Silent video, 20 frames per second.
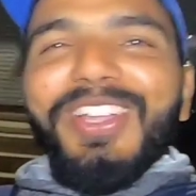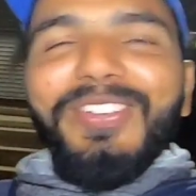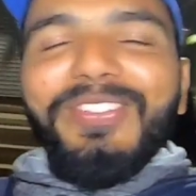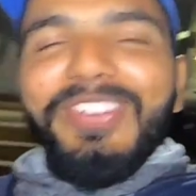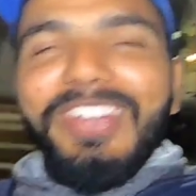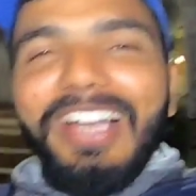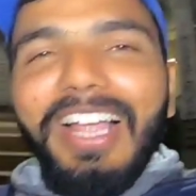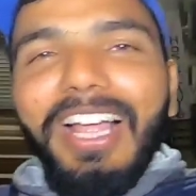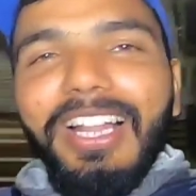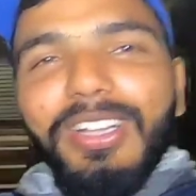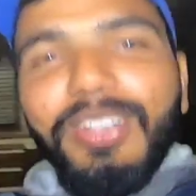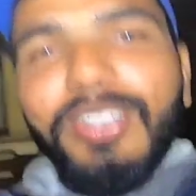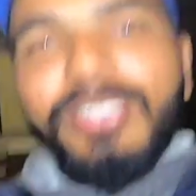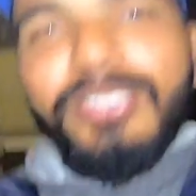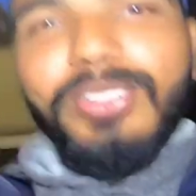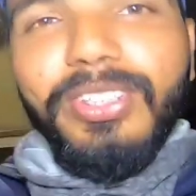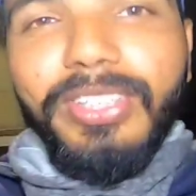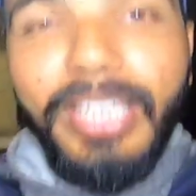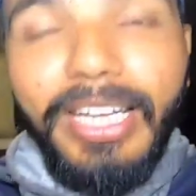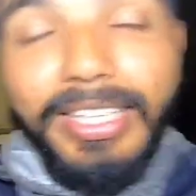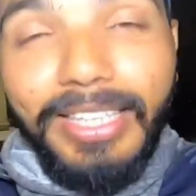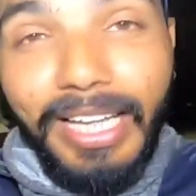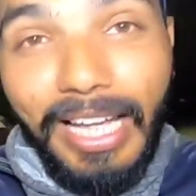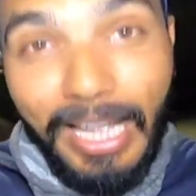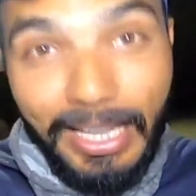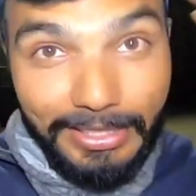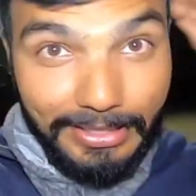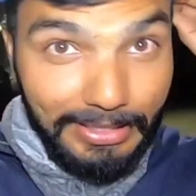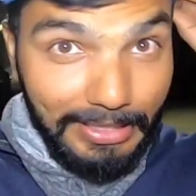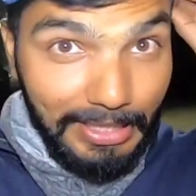तो फिलहाल दोस्तों यही था
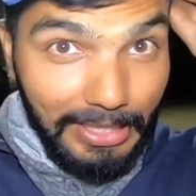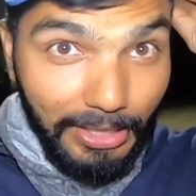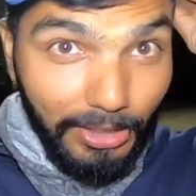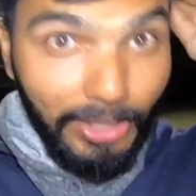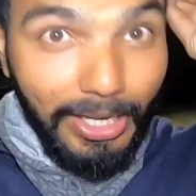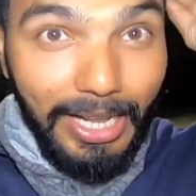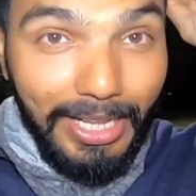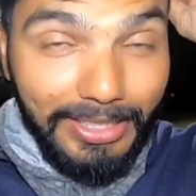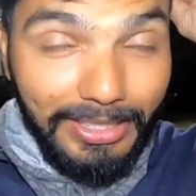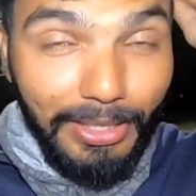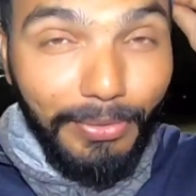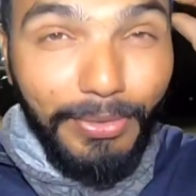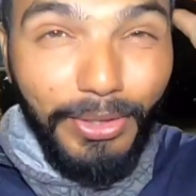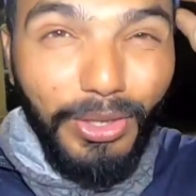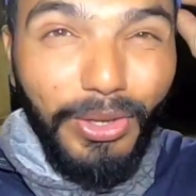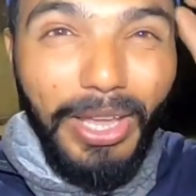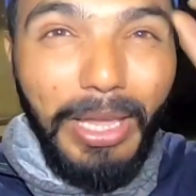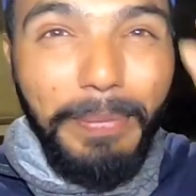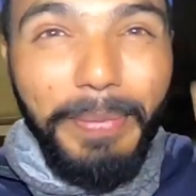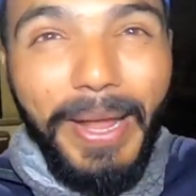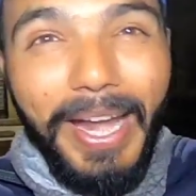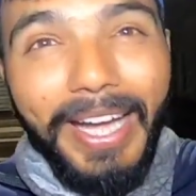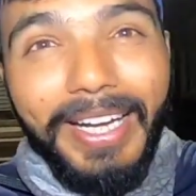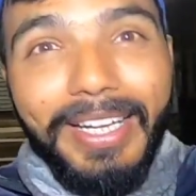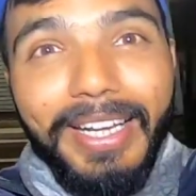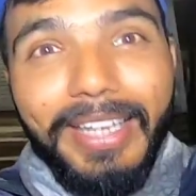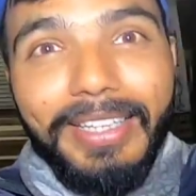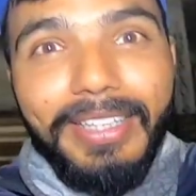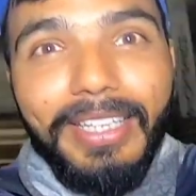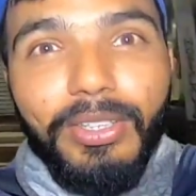आज का और आज का वीडियो यहीं पे
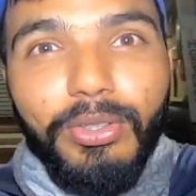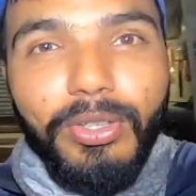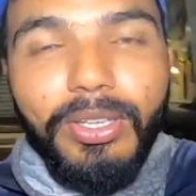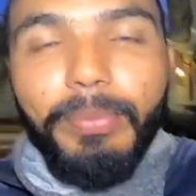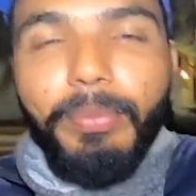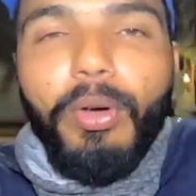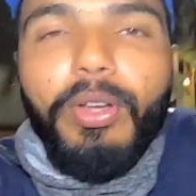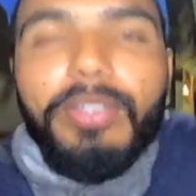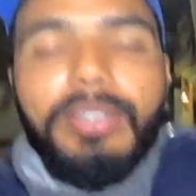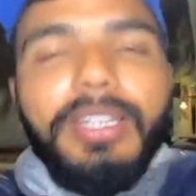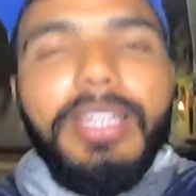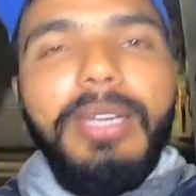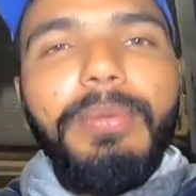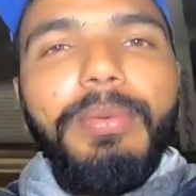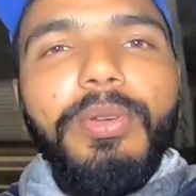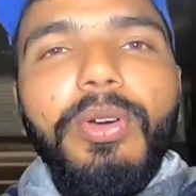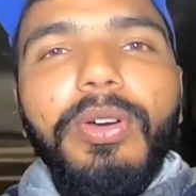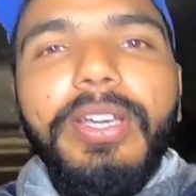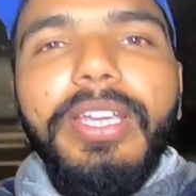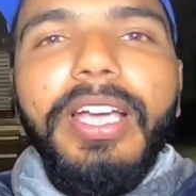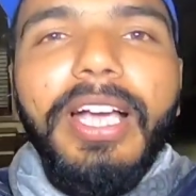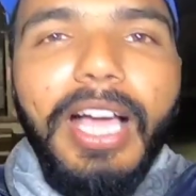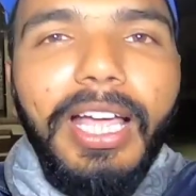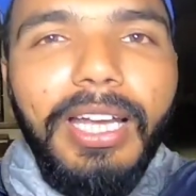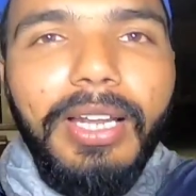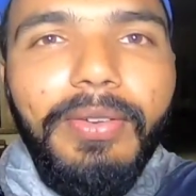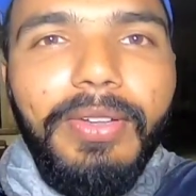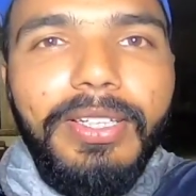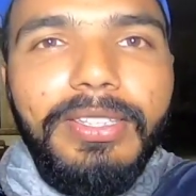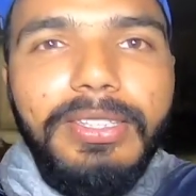एंड करते हैं क्योंकि बहुत देर भी हो गई है
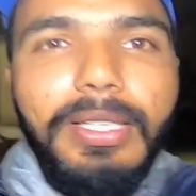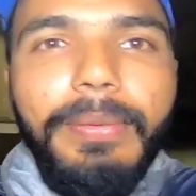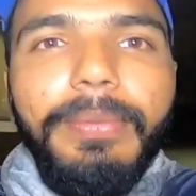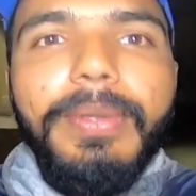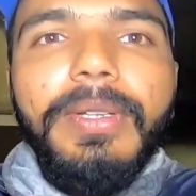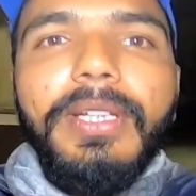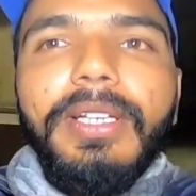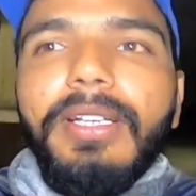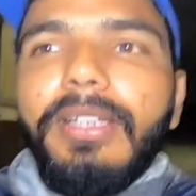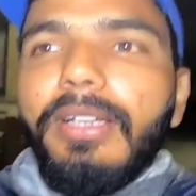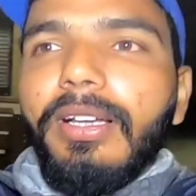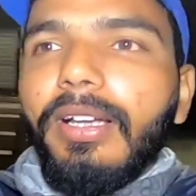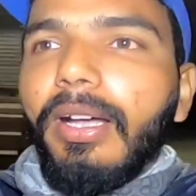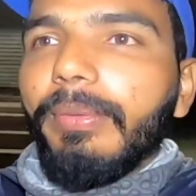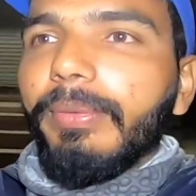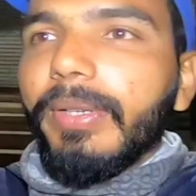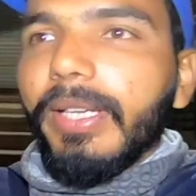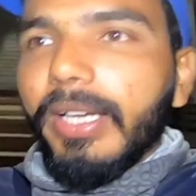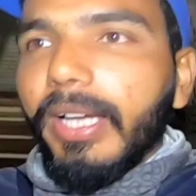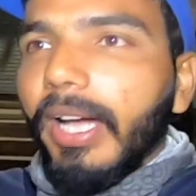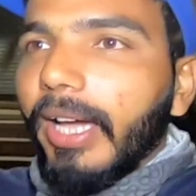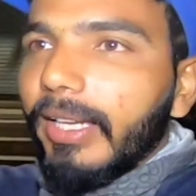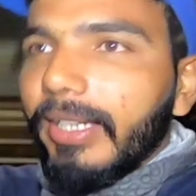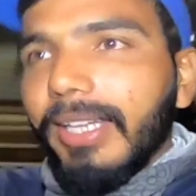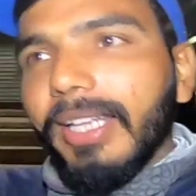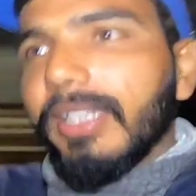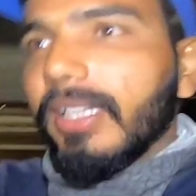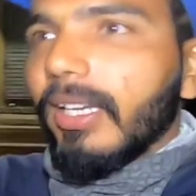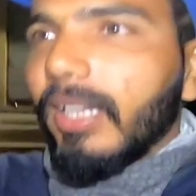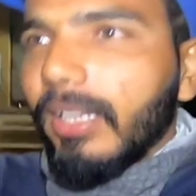खाना वाना सब हमने खा ही
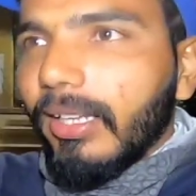लिया था